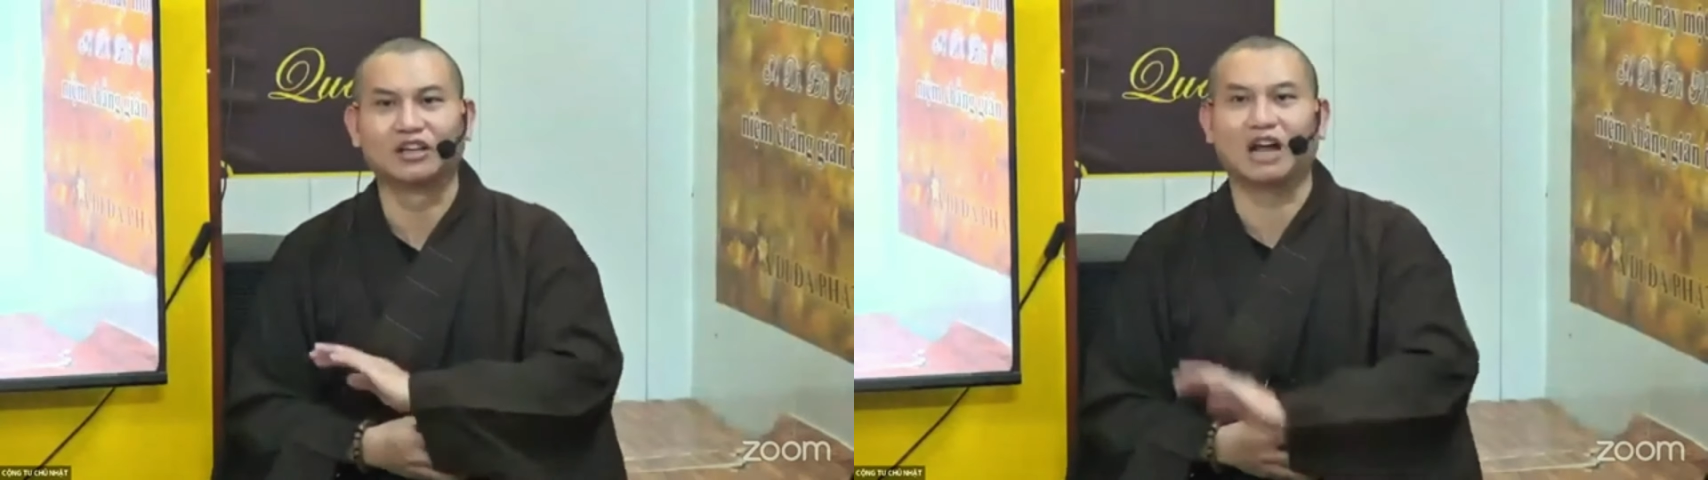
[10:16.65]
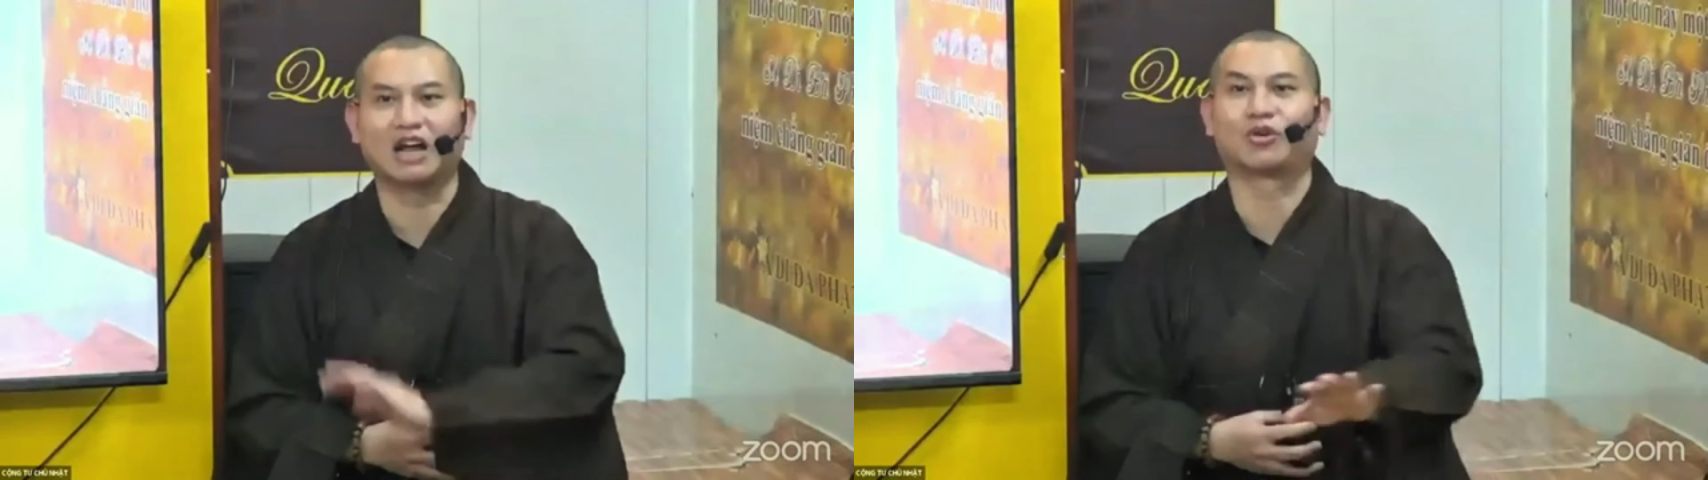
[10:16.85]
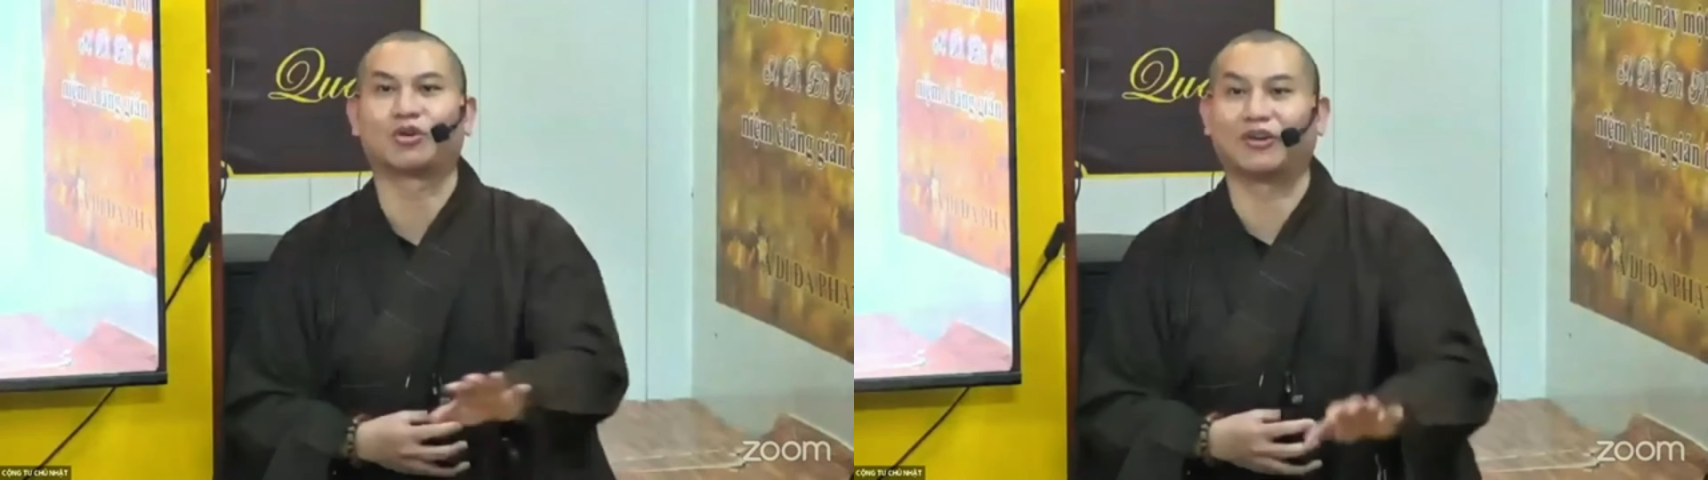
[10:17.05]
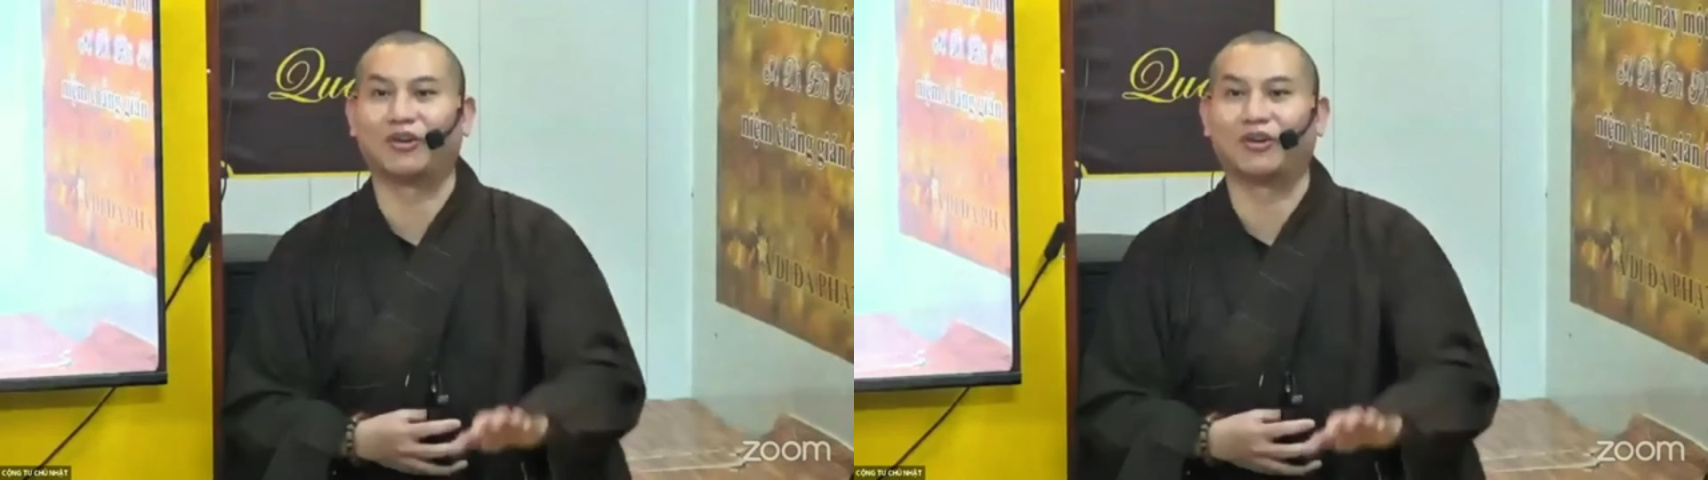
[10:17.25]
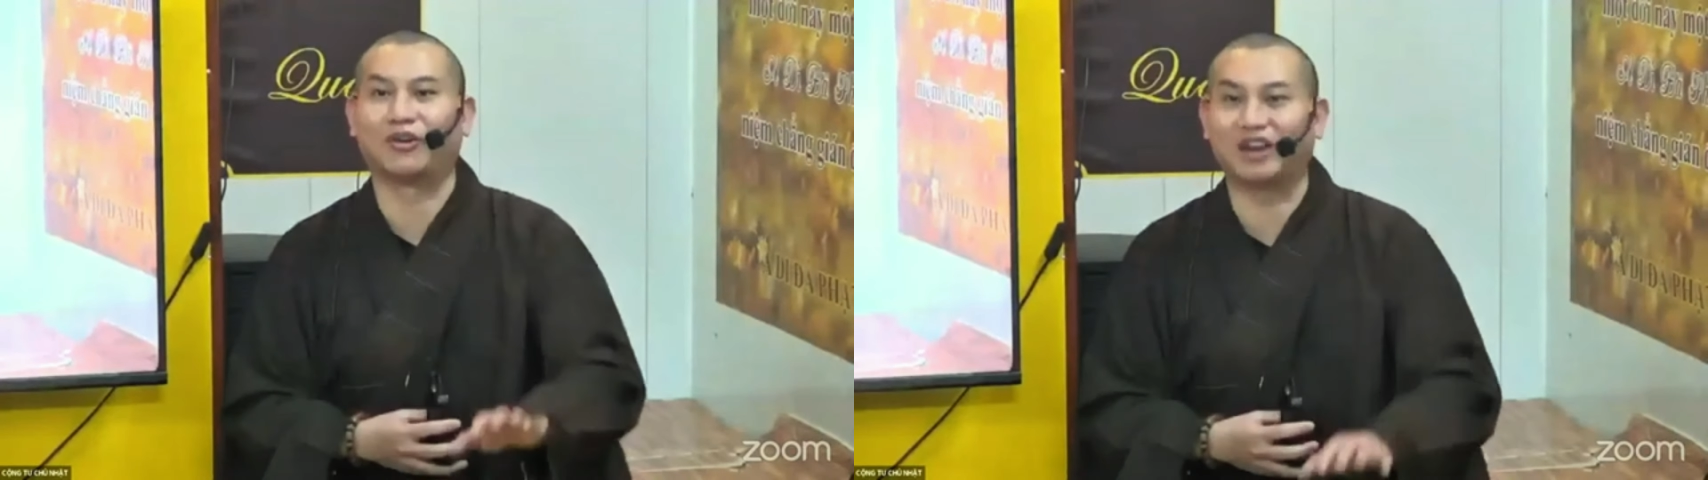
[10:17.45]
của tôi
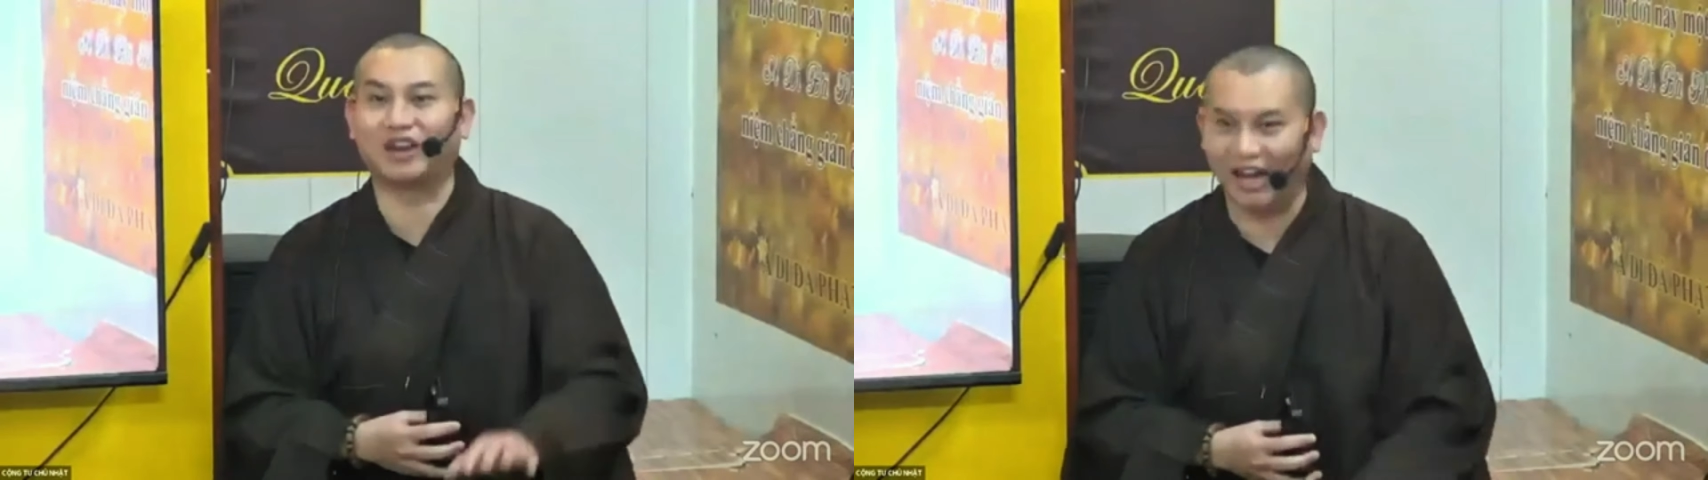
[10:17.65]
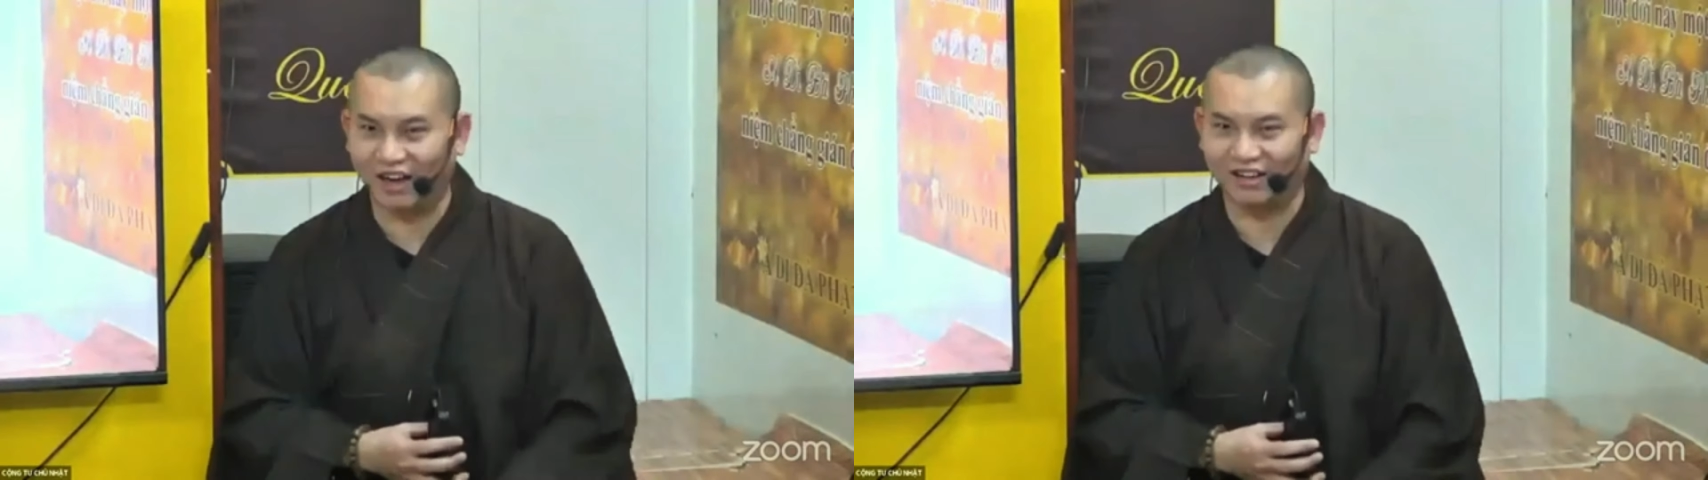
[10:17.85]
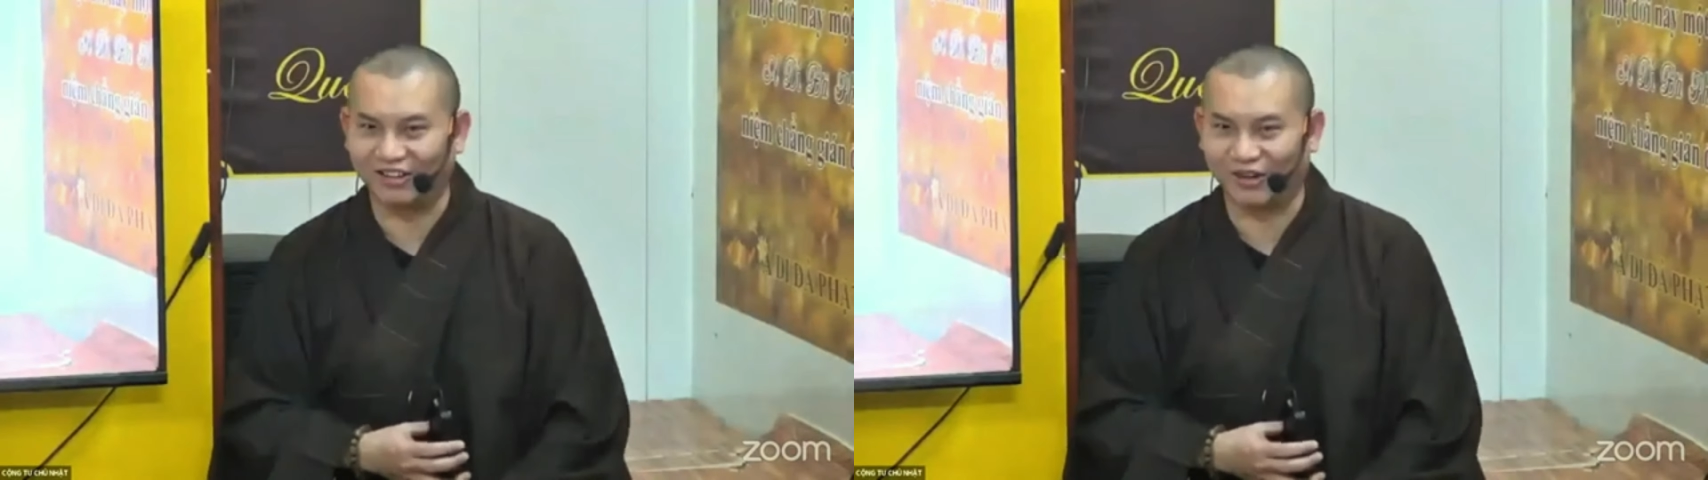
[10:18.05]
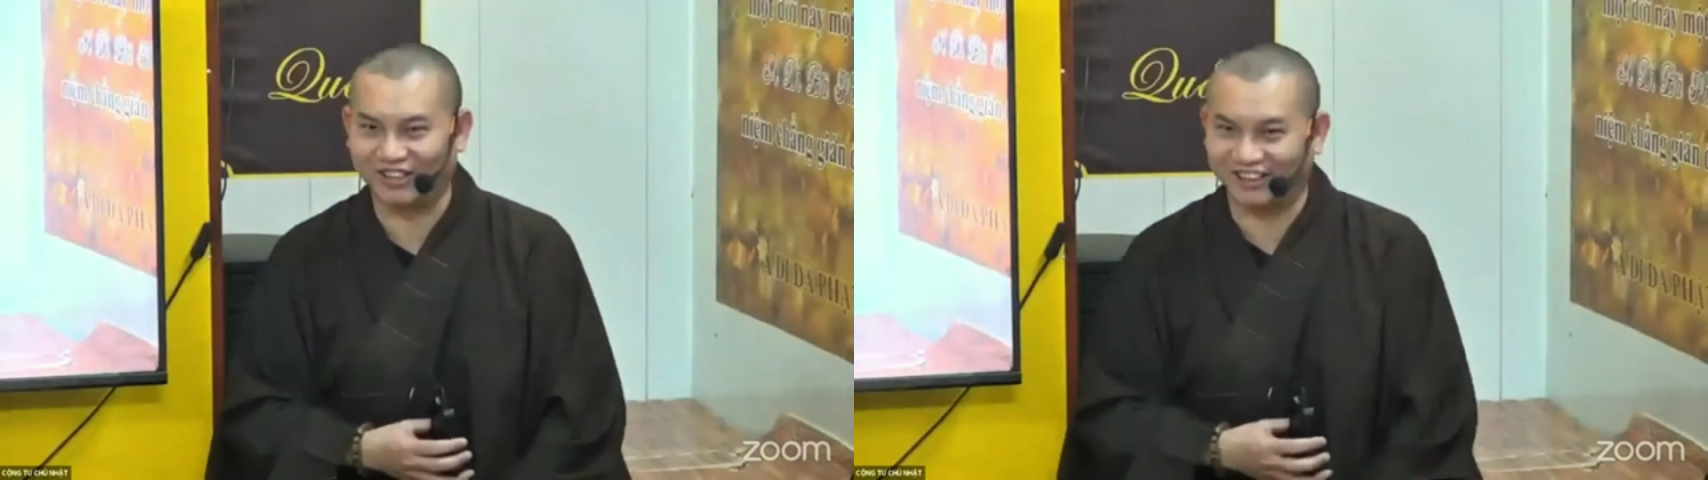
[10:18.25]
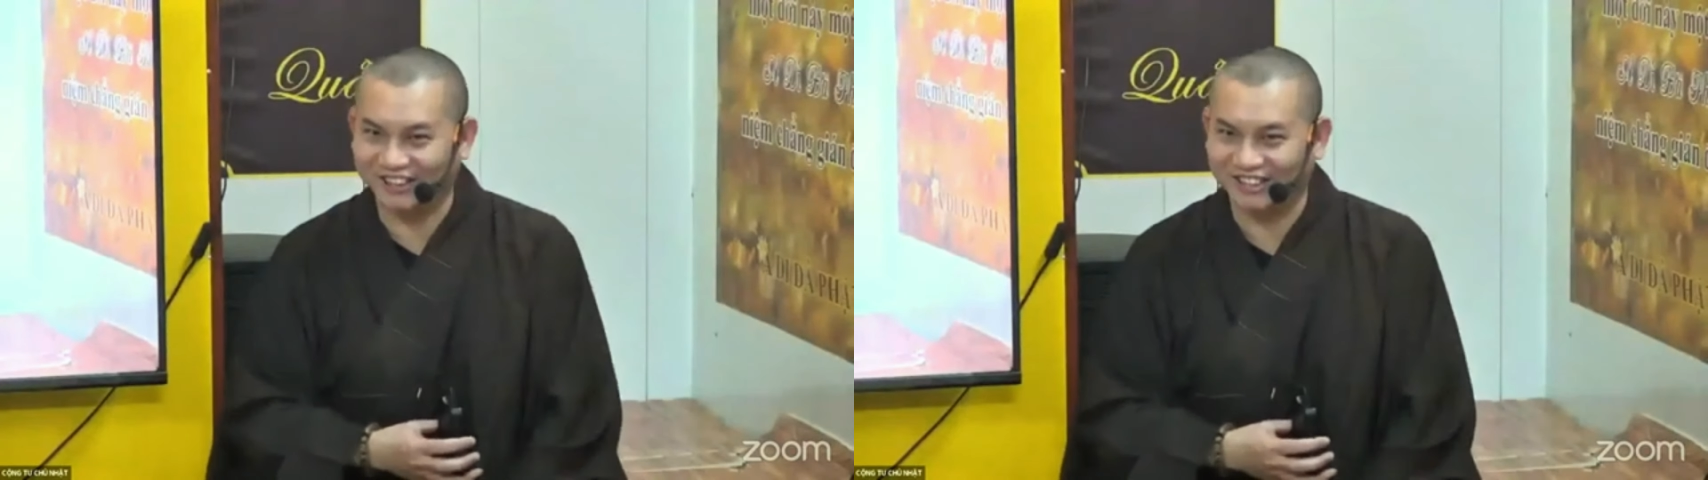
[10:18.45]
cả con nhận trước